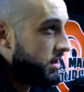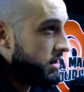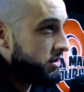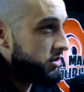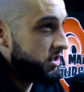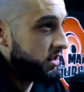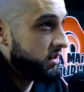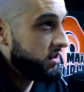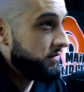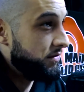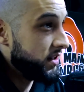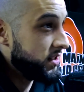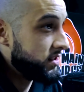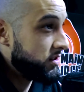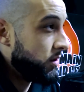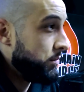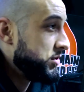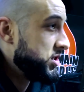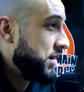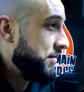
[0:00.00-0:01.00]
j'ai kiffé
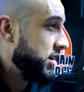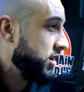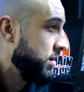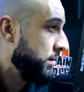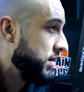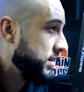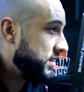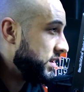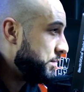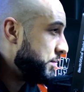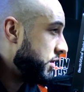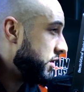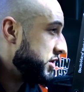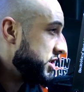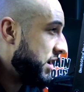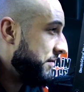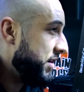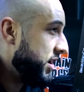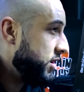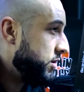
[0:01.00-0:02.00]
ça, puis j'avais commencé le
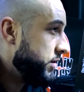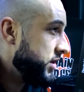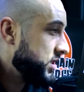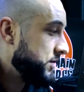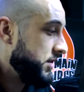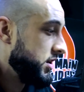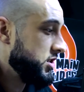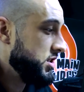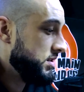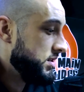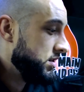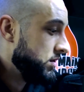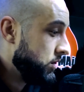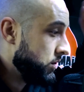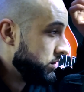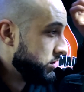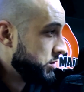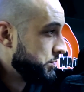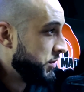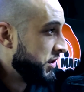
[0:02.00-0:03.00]
projet avec Chris, fait que j'ai dit,
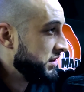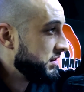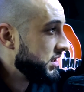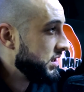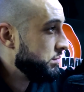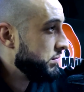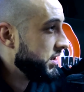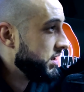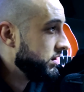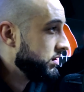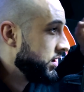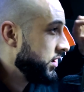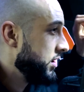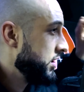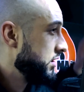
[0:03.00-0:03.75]
oh, je pogne tes beats,